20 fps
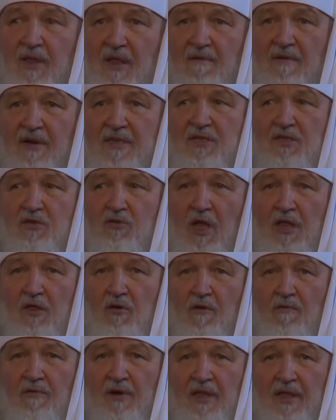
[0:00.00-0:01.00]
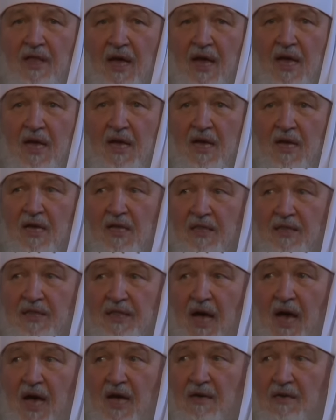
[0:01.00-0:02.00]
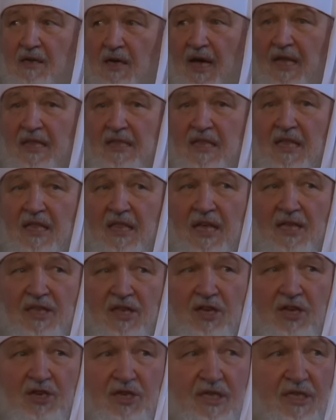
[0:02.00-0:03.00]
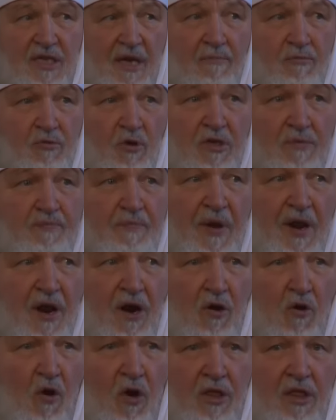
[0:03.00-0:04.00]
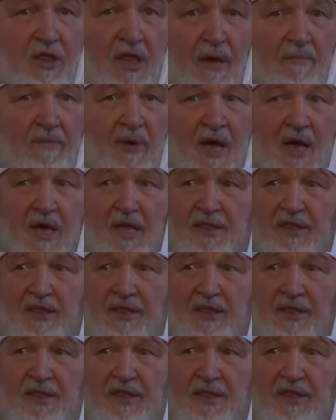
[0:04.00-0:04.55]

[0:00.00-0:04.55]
была восстановлена на онтологическом, то есть природном,